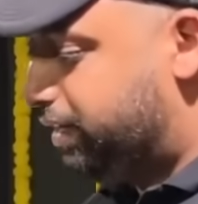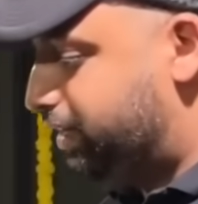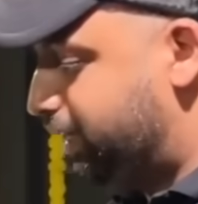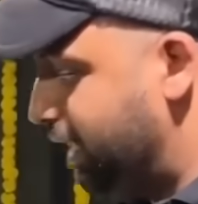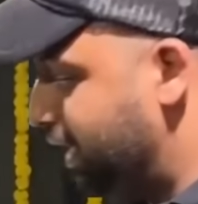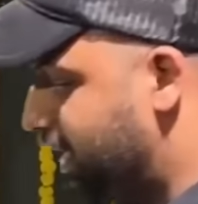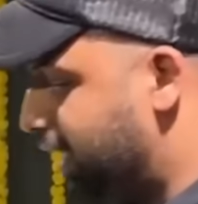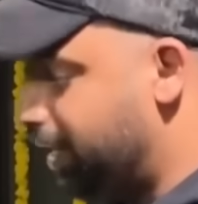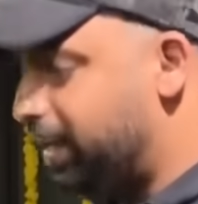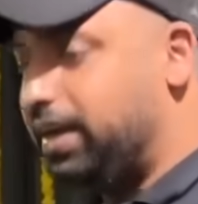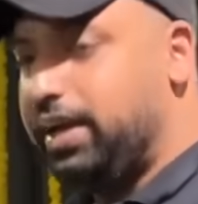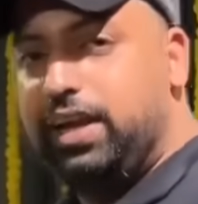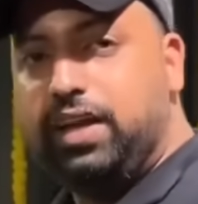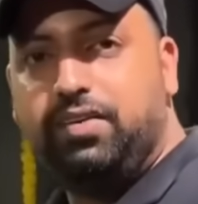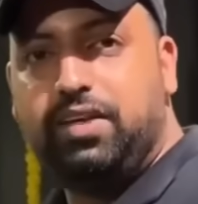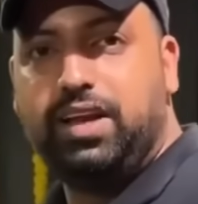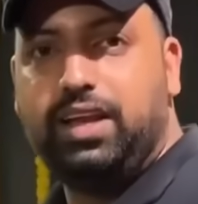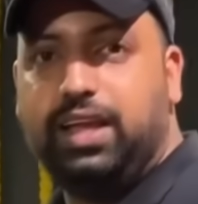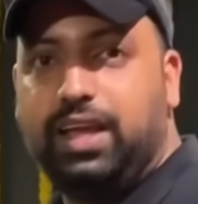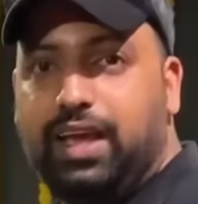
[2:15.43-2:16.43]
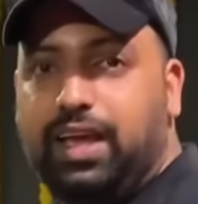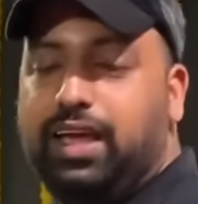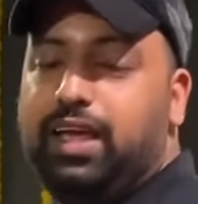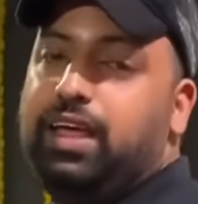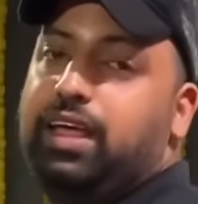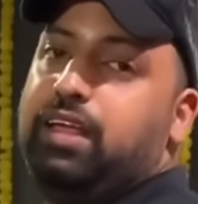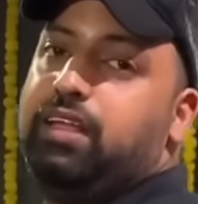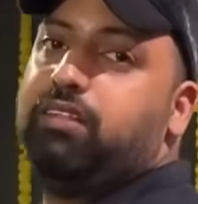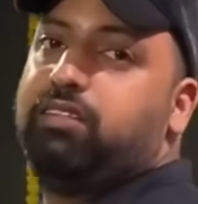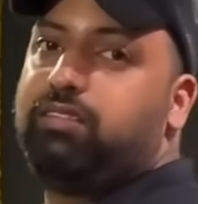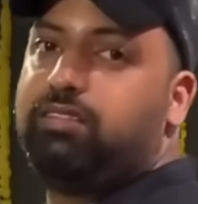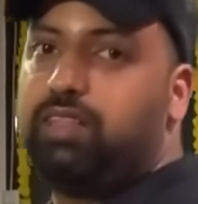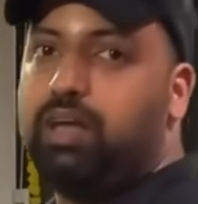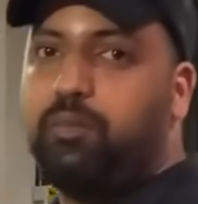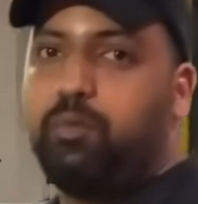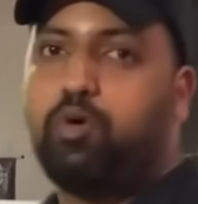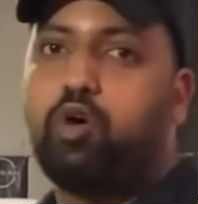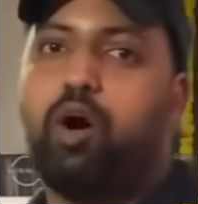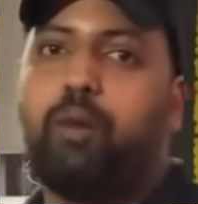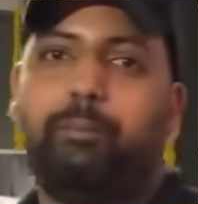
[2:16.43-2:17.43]
ये गाड़ी रहने वाली है
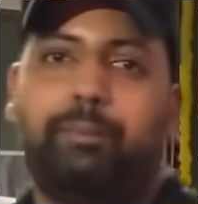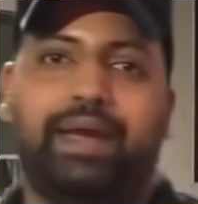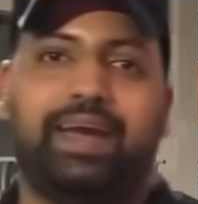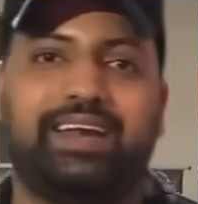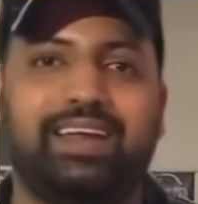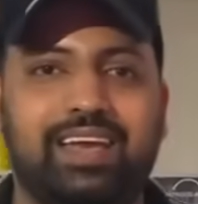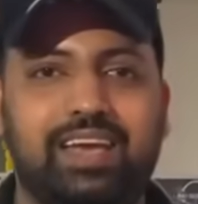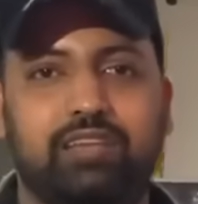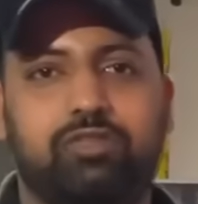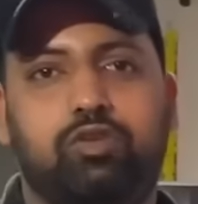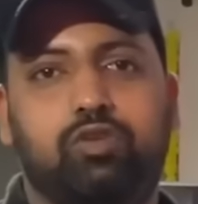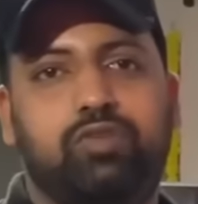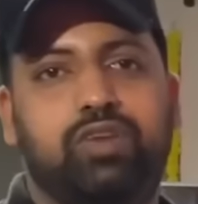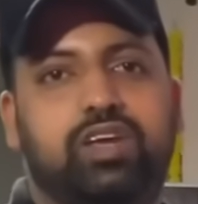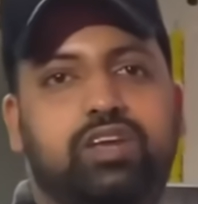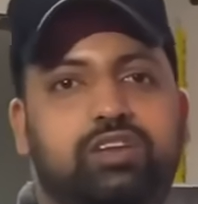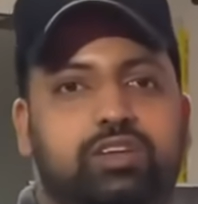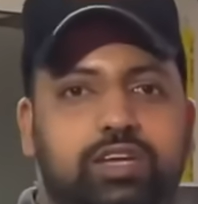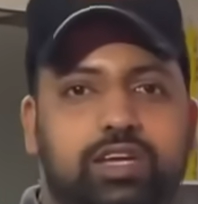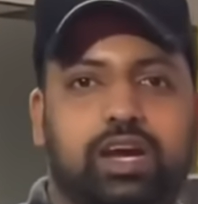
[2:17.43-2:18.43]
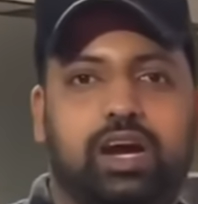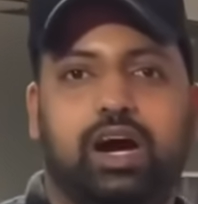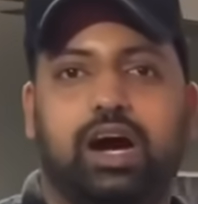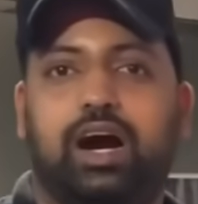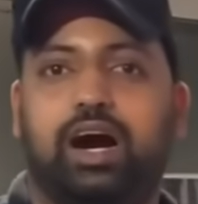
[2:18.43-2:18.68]
सब कॉम्पैक्ट एसयूवी जी हाँ